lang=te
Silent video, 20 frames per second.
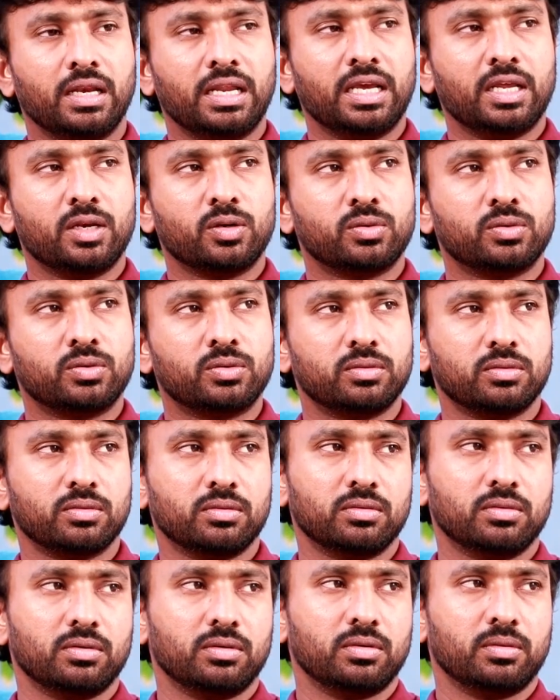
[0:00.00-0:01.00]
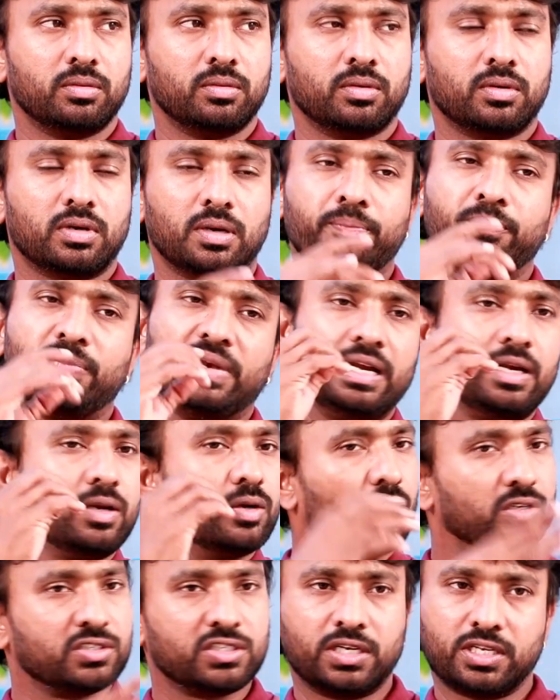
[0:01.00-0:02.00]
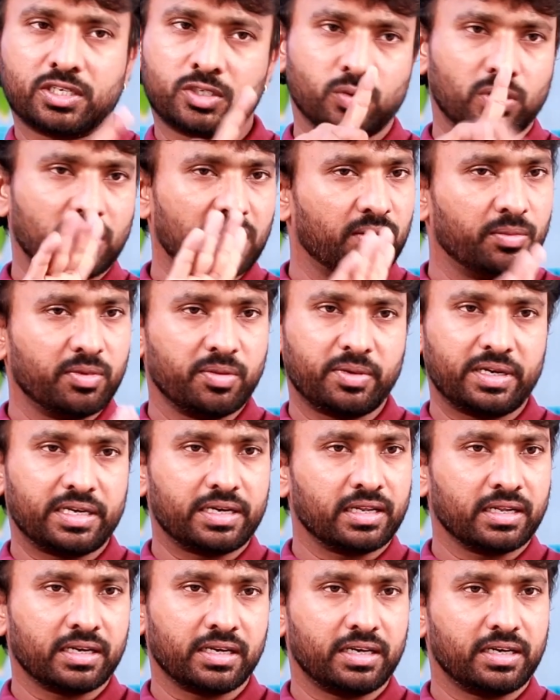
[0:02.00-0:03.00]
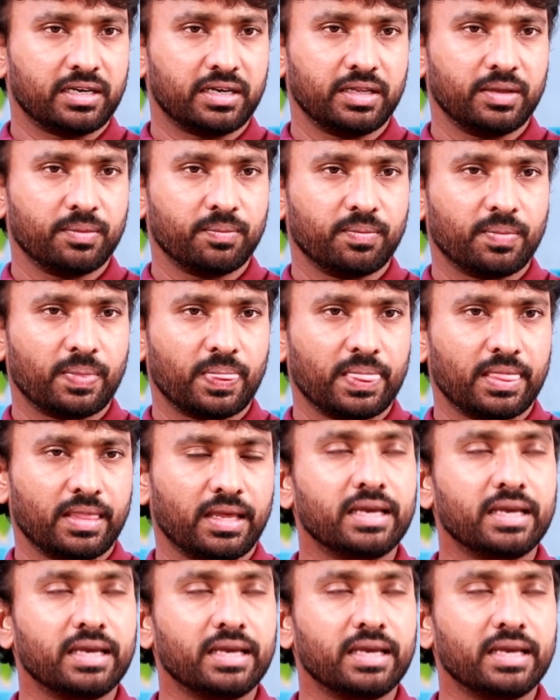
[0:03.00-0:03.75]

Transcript: నేను కంప్లీట్ కాన్సన్ట్రేషన్ ఒక దాని మీద పెట్టడానికి నేను రెడీ hmm.